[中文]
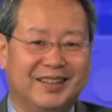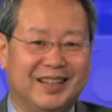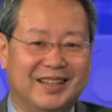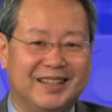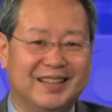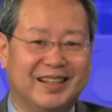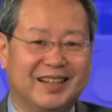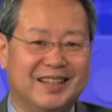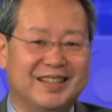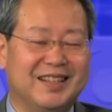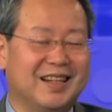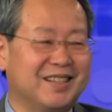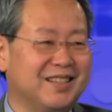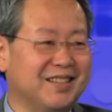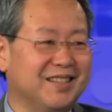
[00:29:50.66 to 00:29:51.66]
他现在更
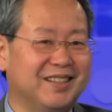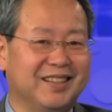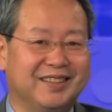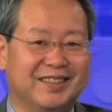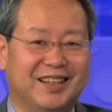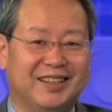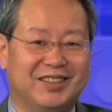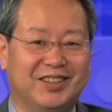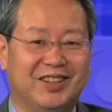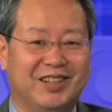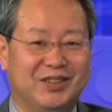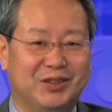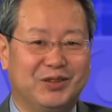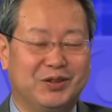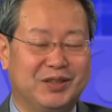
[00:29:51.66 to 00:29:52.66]
加自信，他就有
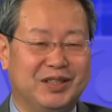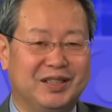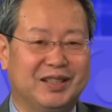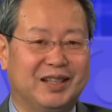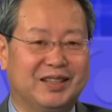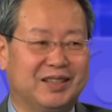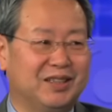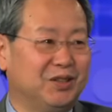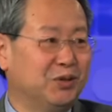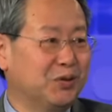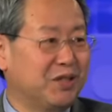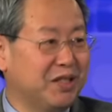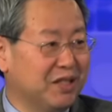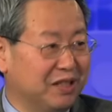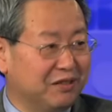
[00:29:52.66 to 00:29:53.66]
很多东西，他是用
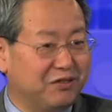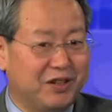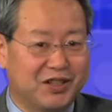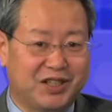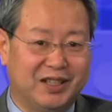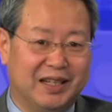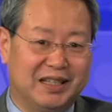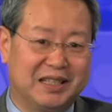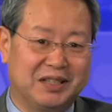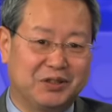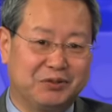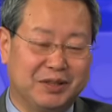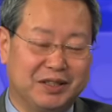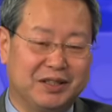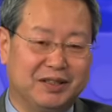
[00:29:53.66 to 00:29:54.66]
自己的方式来解决
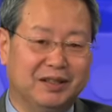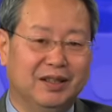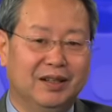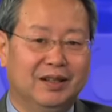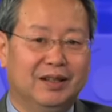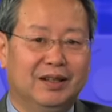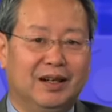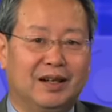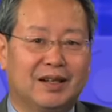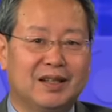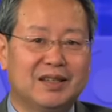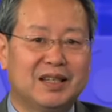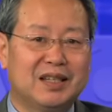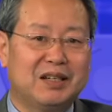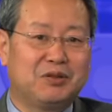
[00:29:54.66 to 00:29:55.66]
问题。呃，
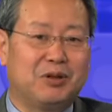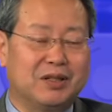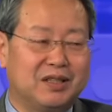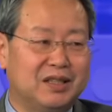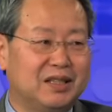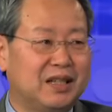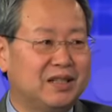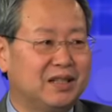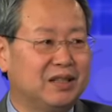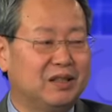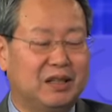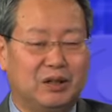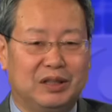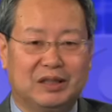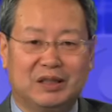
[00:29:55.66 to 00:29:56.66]
刚才这个广西先生
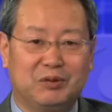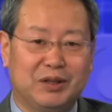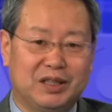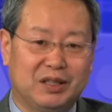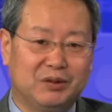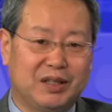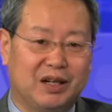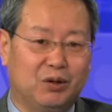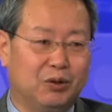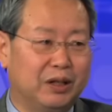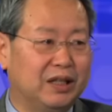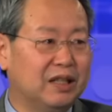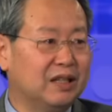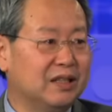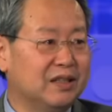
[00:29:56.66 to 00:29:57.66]
呢，那个问题，我想回
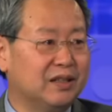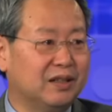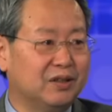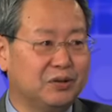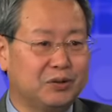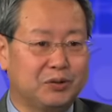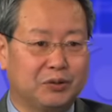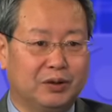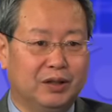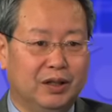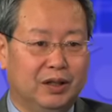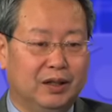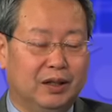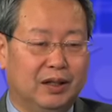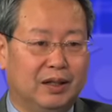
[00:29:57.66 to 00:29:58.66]
应一下，就是说，
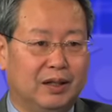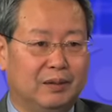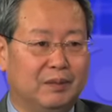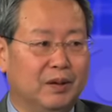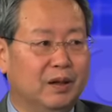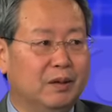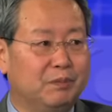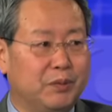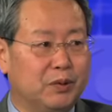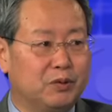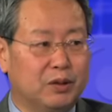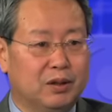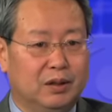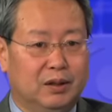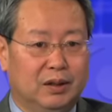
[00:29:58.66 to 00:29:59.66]
呃，比如
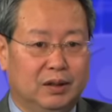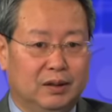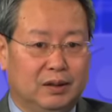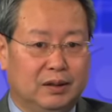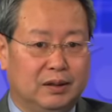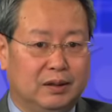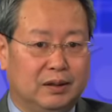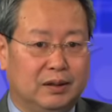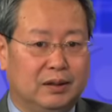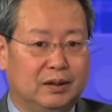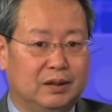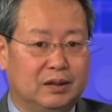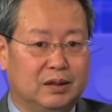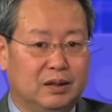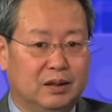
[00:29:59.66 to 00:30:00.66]
说，
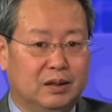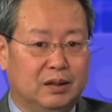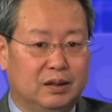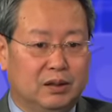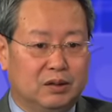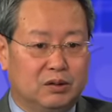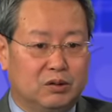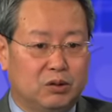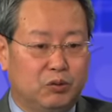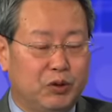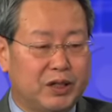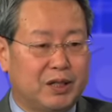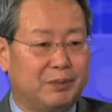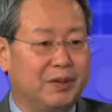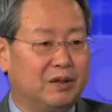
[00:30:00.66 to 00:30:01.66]
呃，说
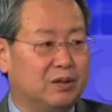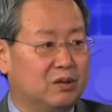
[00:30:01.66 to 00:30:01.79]
为什么